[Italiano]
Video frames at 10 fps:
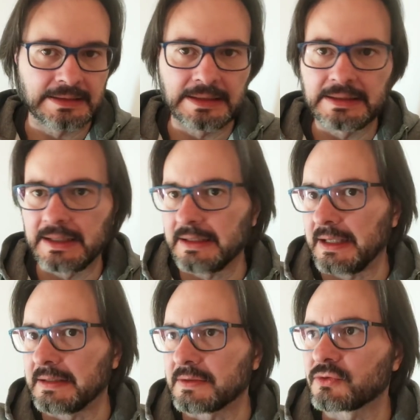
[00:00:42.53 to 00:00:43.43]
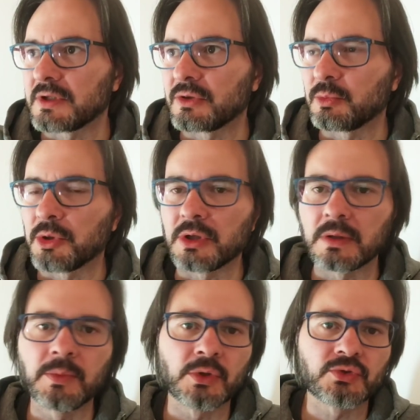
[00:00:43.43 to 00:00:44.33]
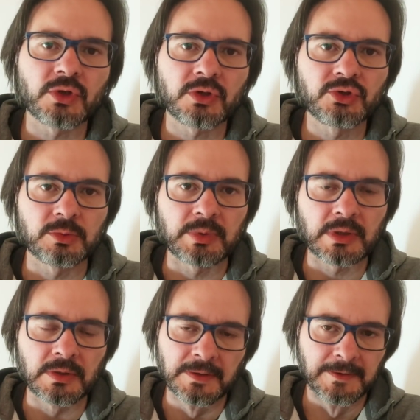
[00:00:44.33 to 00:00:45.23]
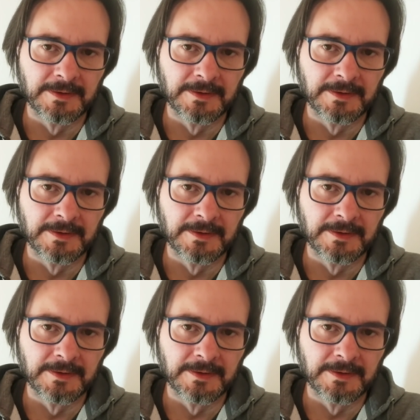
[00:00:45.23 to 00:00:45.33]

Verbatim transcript: In realtà niente, soltanto un po' di riposo oggi, però